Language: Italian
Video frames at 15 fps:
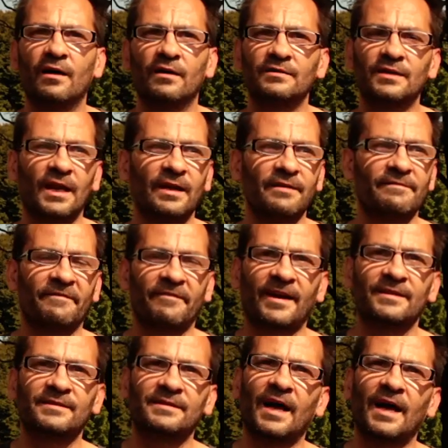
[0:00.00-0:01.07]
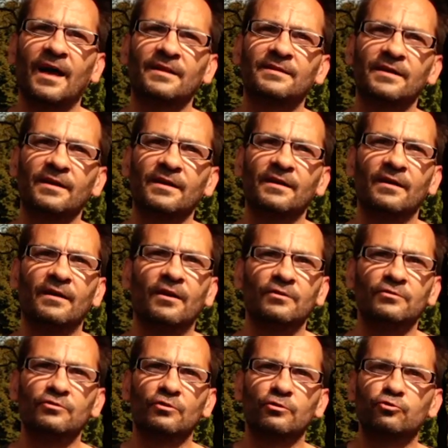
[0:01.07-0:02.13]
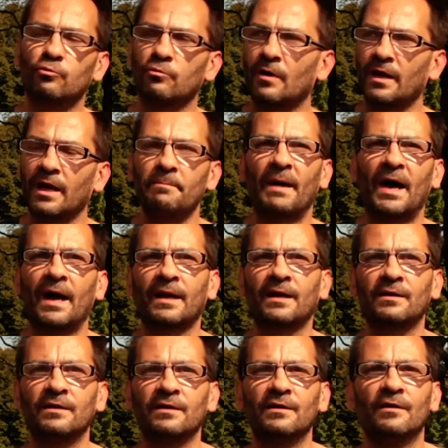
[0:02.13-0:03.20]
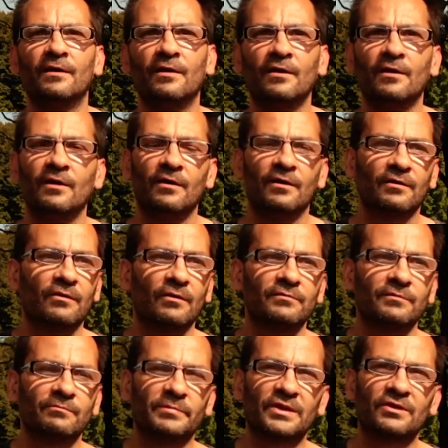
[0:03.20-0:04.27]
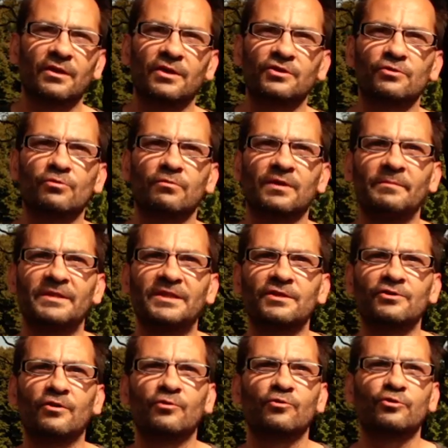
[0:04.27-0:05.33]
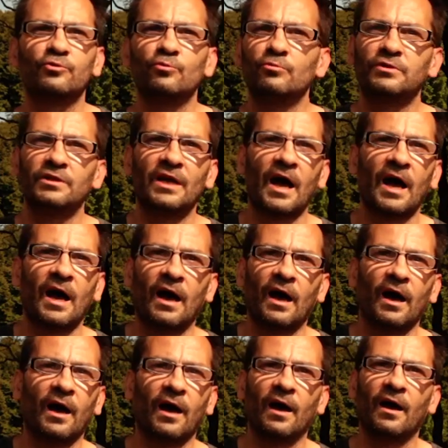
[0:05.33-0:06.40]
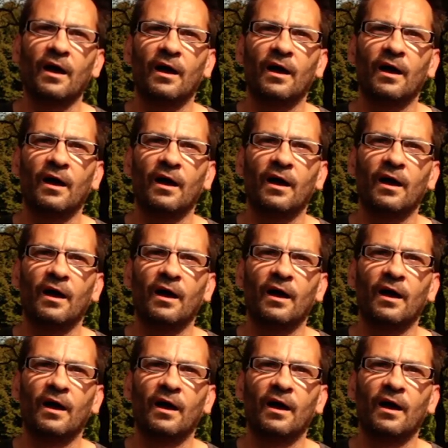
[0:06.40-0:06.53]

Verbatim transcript: dalle infrattate notturne nei parchi con personaggi assolutamente sconosciuti a,